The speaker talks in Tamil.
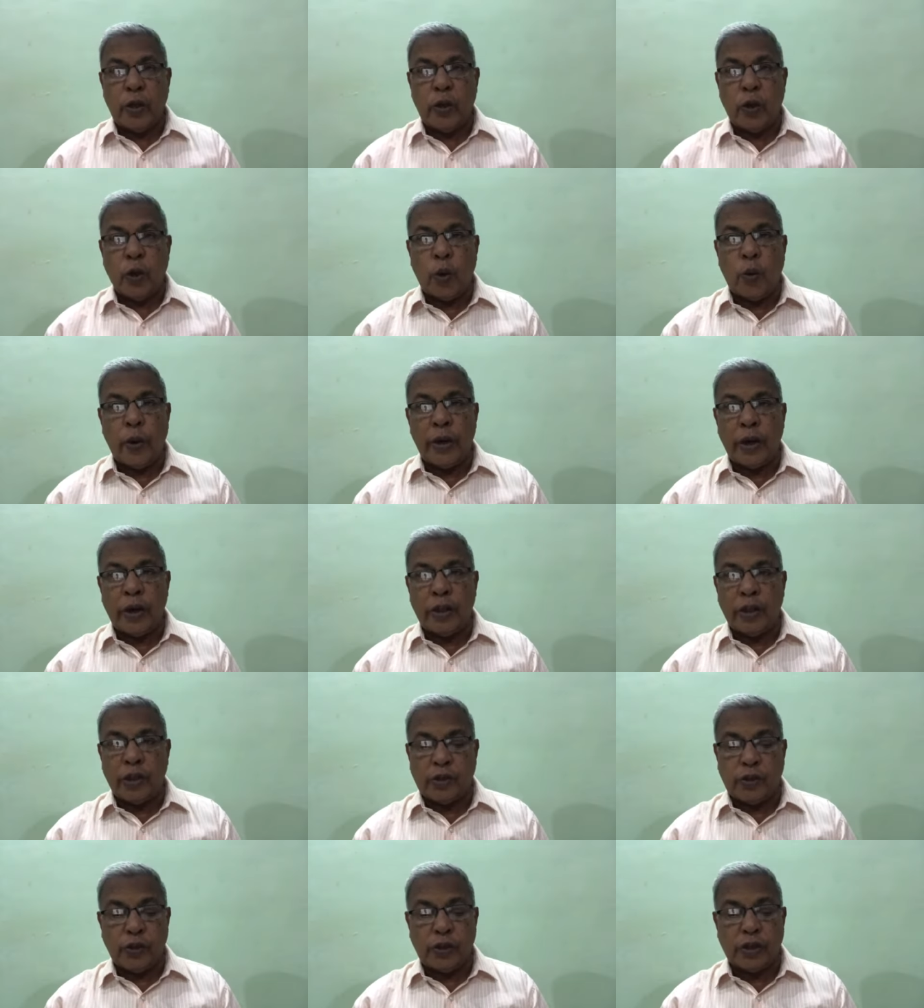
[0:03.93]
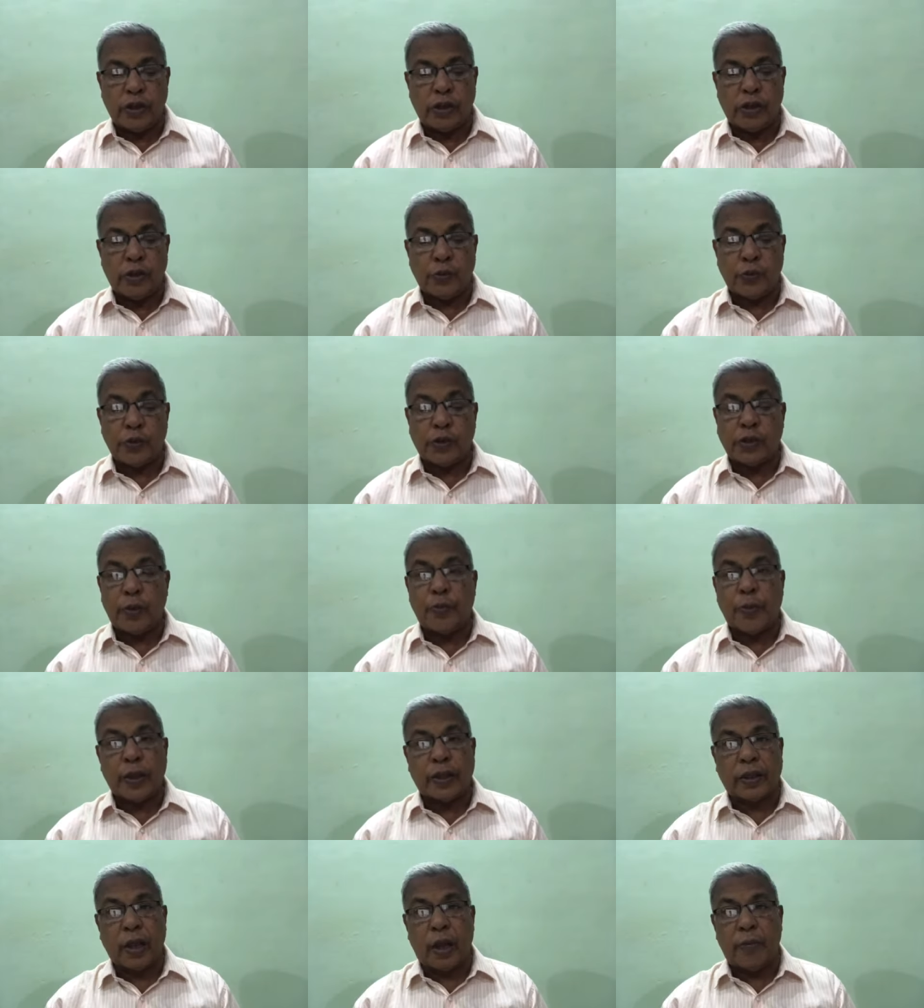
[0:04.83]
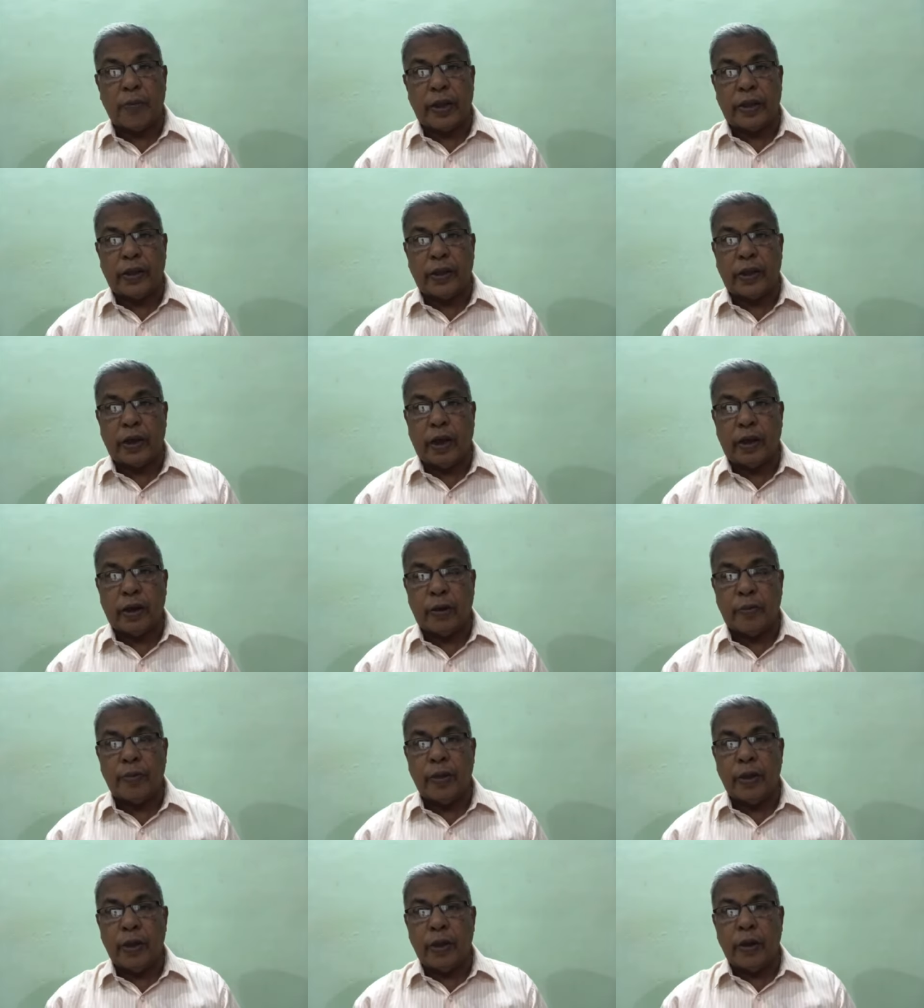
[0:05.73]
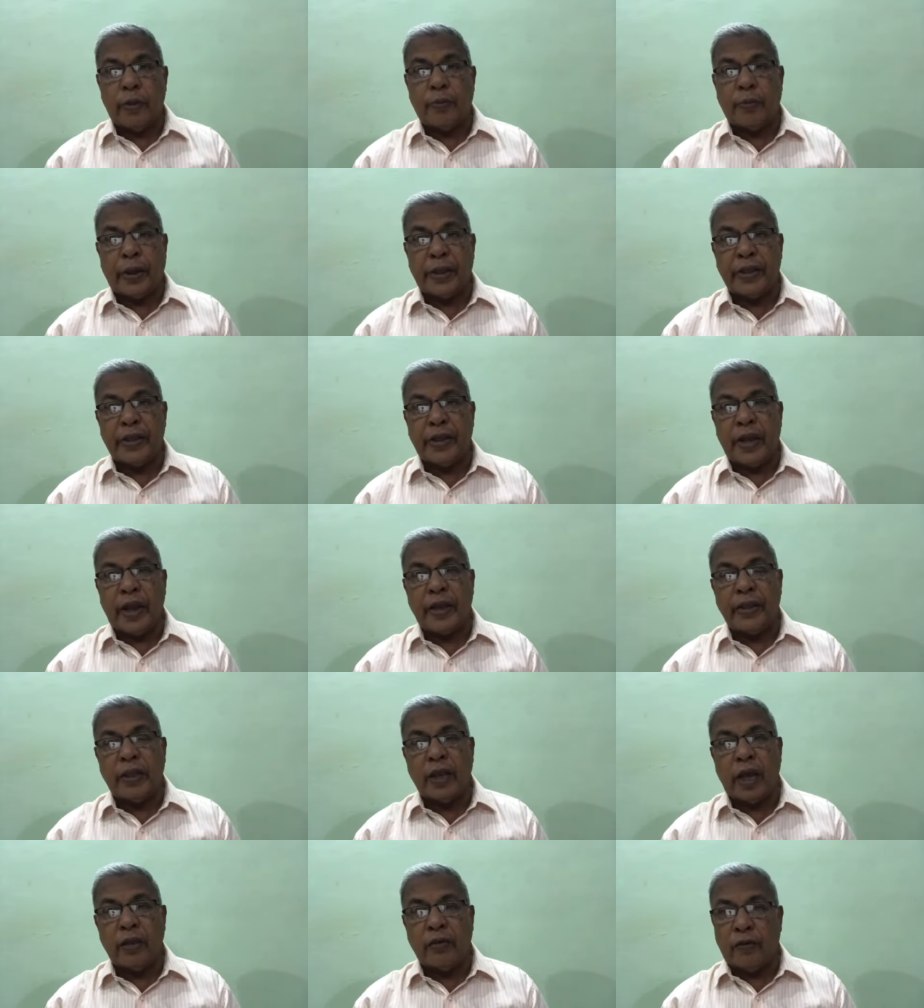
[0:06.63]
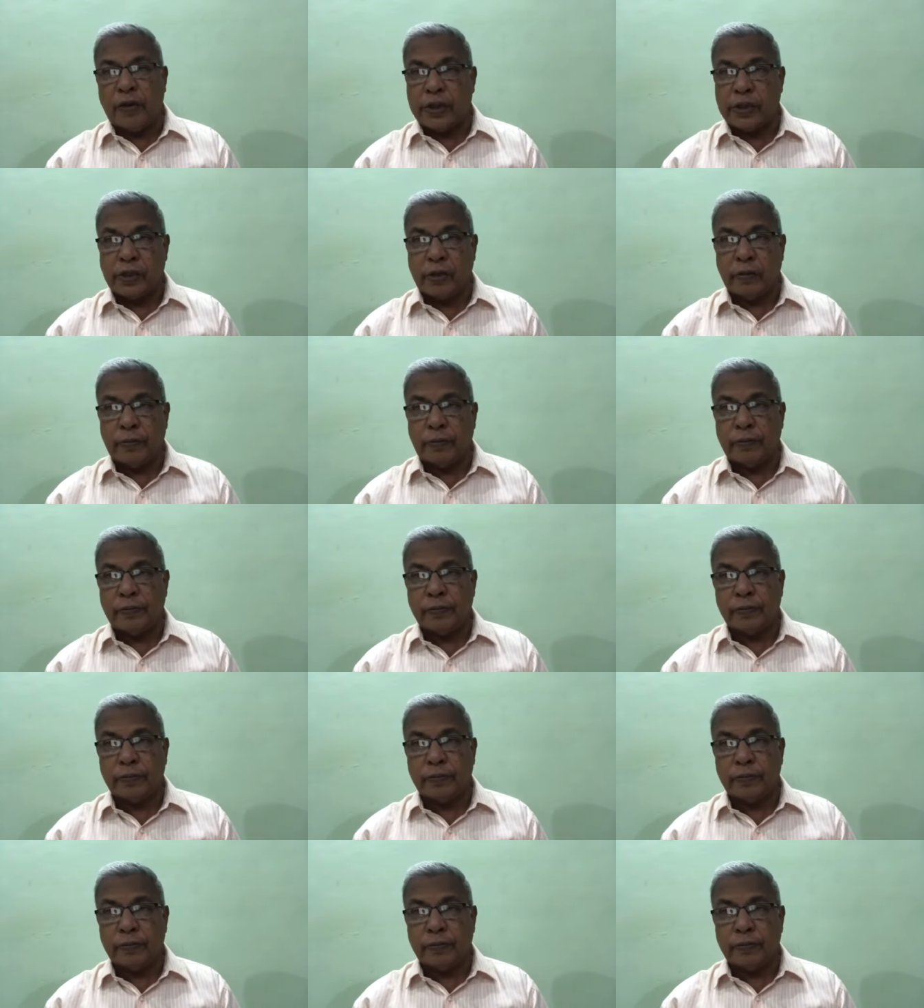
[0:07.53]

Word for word: யோவான் எழுந்த சுவிசேஷ புஸ்தகம் பத்தாம் அதிகாரம் பதினைந்தாவது வசனம்